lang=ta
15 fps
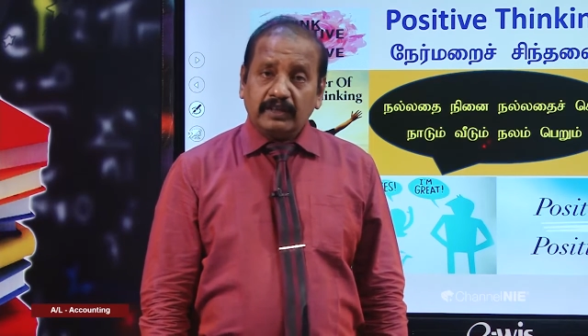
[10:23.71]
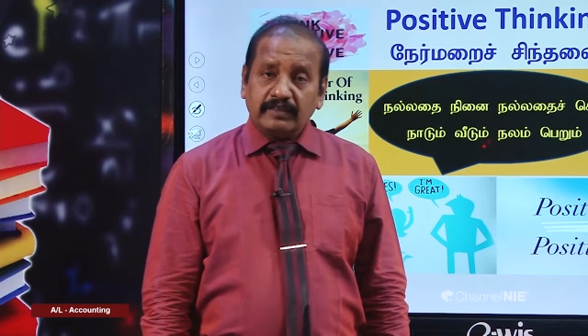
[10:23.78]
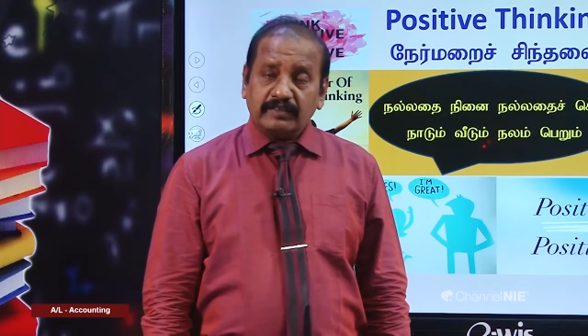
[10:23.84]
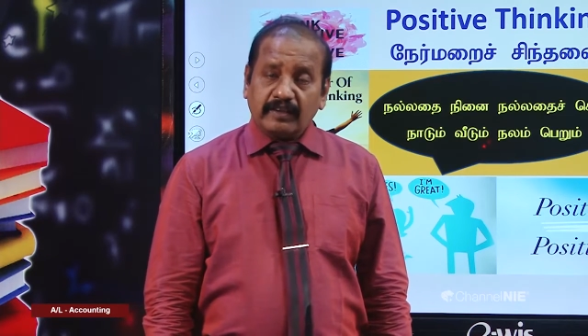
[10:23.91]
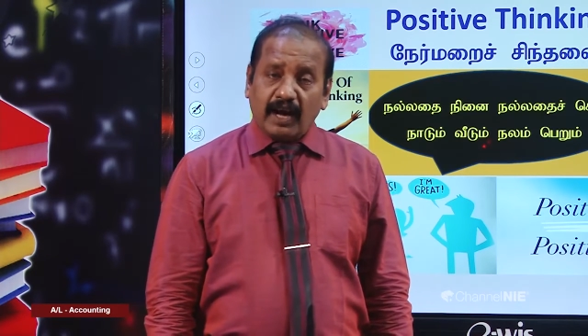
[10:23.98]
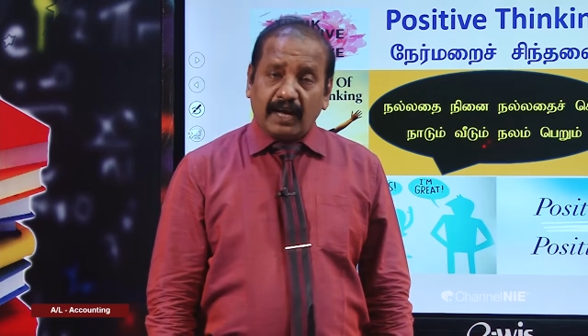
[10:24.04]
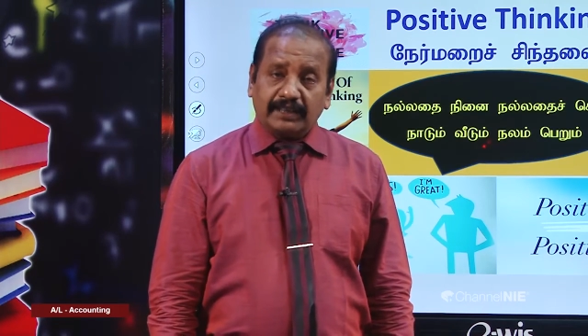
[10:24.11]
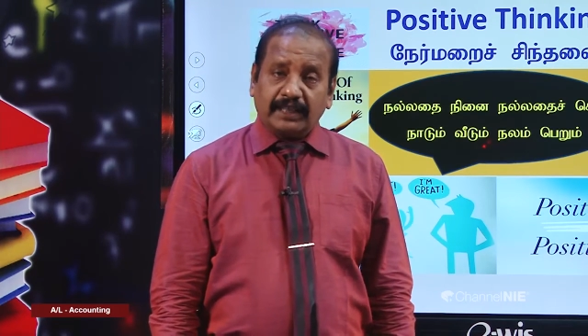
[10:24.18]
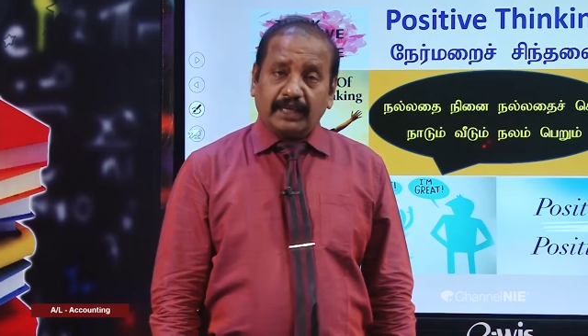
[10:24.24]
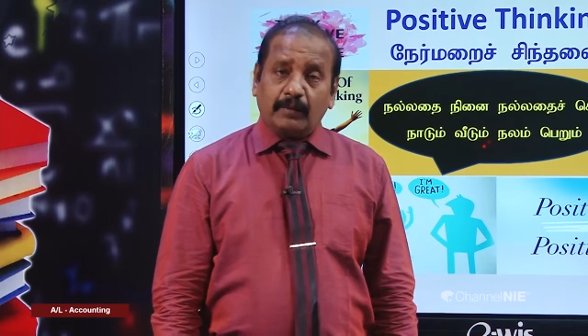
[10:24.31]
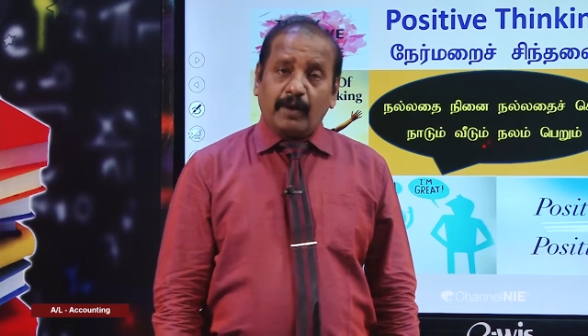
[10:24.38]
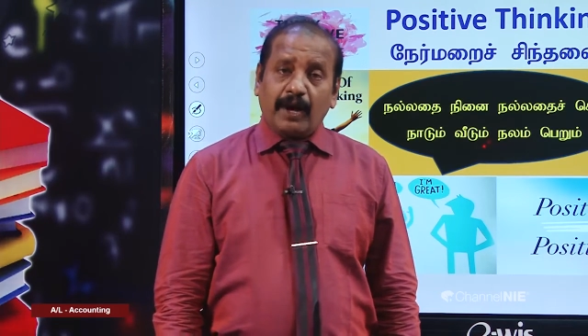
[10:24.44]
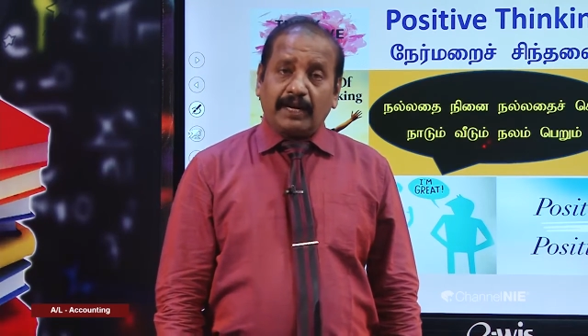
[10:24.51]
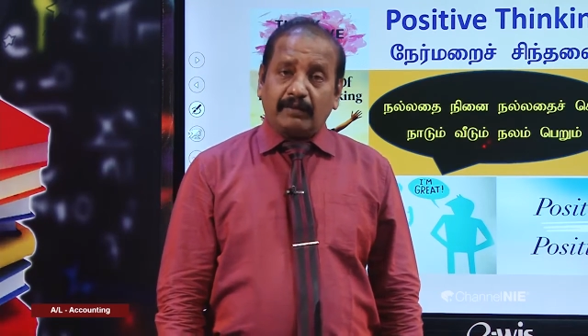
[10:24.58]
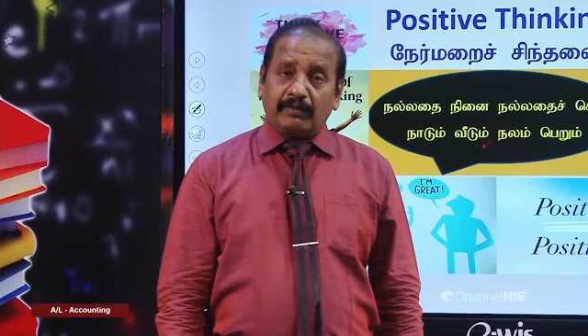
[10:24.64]

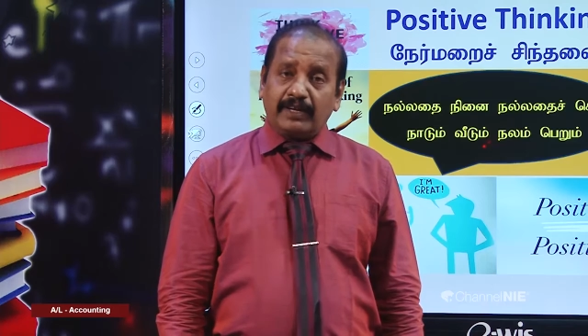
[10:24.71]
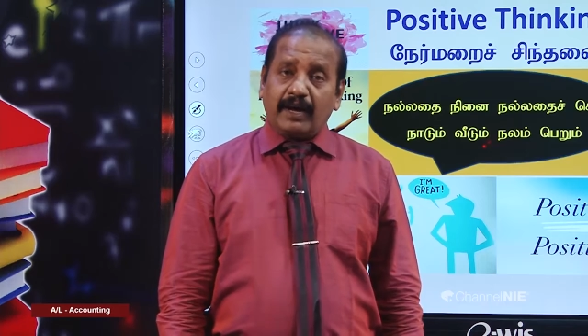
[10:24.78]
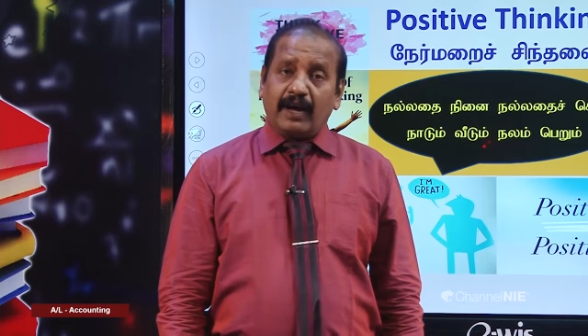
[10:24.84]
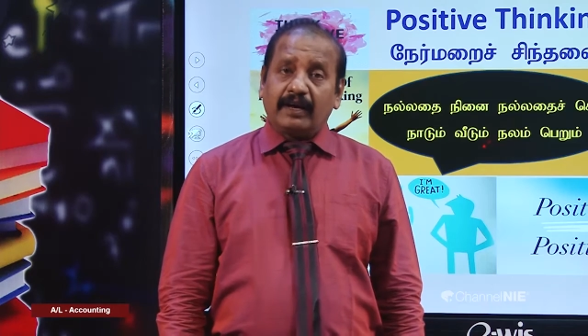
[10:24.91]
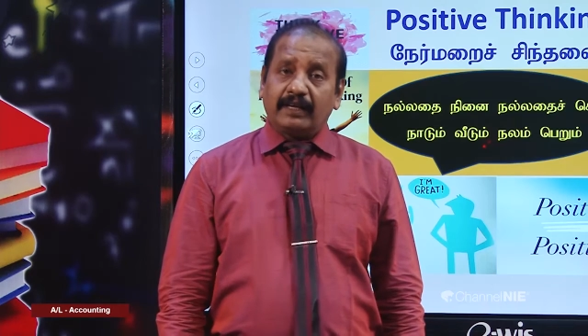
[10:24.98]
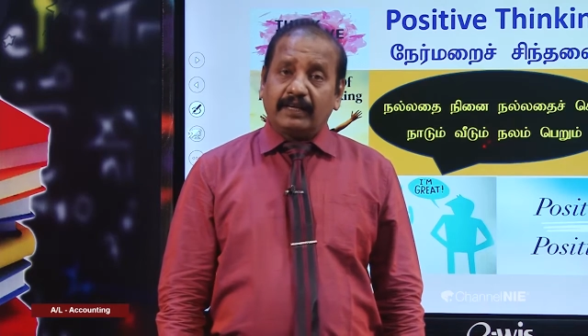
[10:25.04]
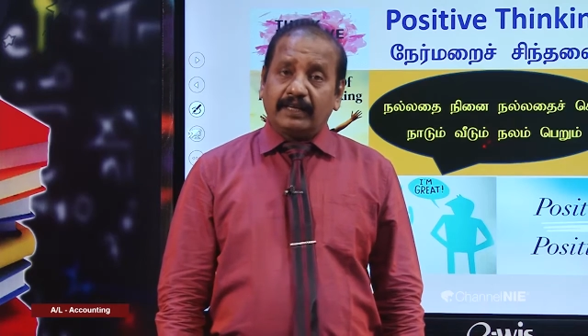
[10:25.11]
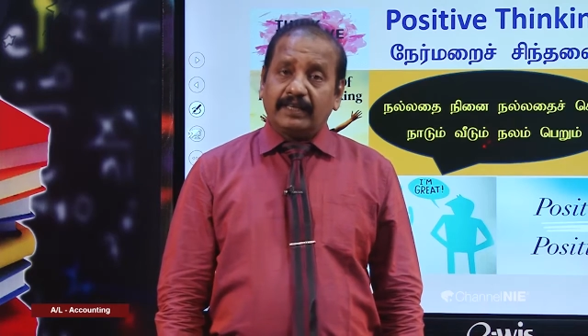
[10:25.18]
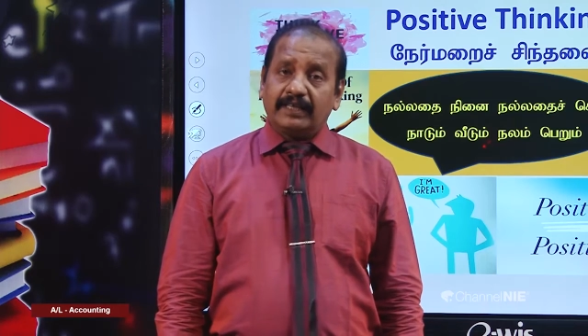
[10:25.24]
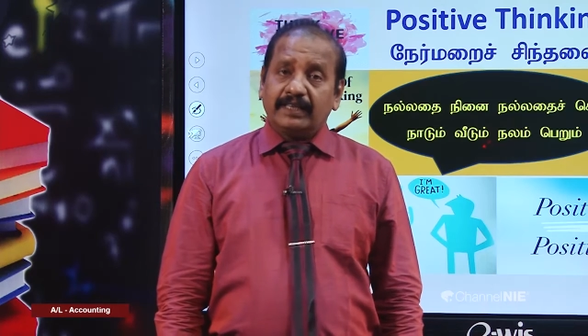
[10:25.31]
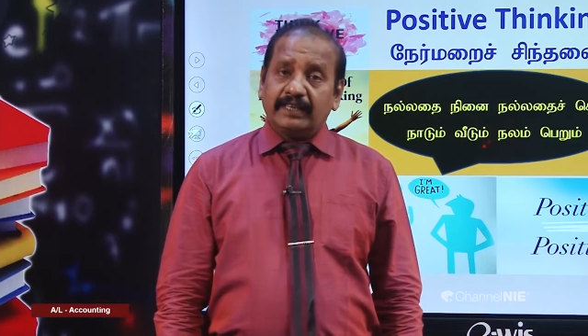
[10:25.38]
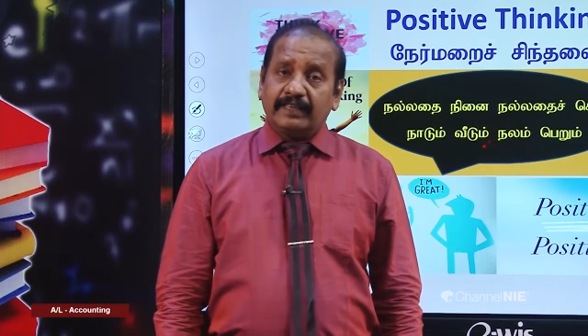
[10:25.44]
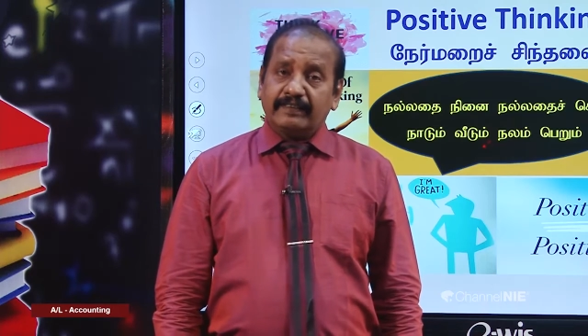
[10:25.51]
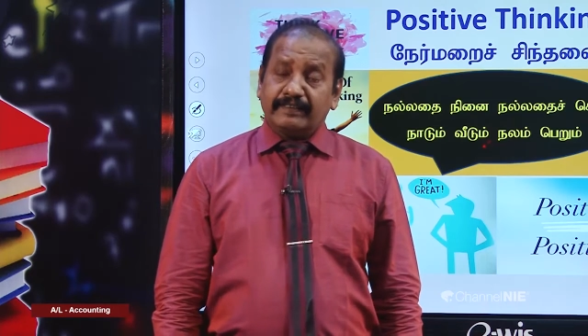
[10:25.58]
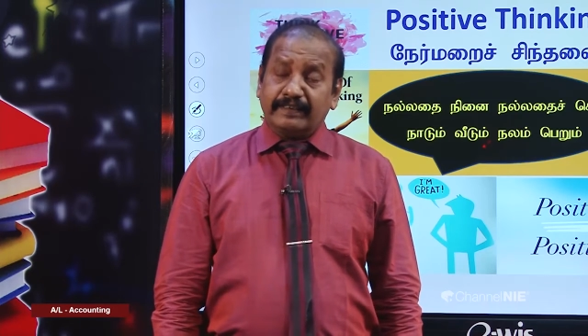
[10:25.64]
சாதகமானவையாக
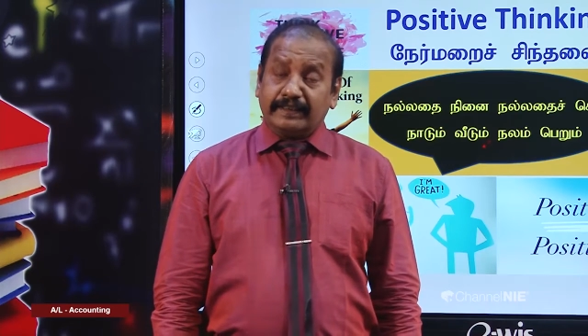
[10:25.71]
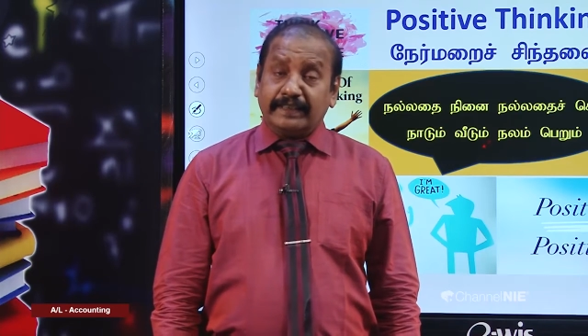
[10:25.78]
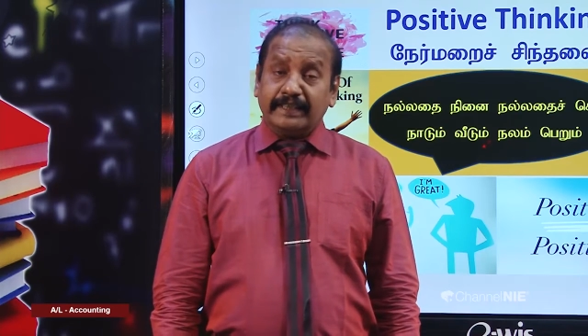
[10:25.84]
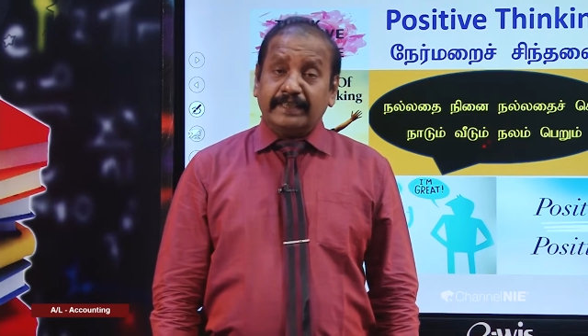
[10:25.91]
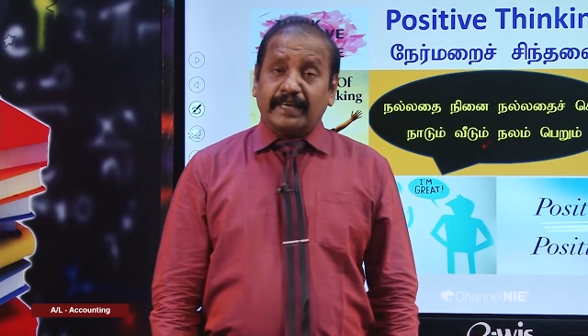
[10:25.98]
சித்தி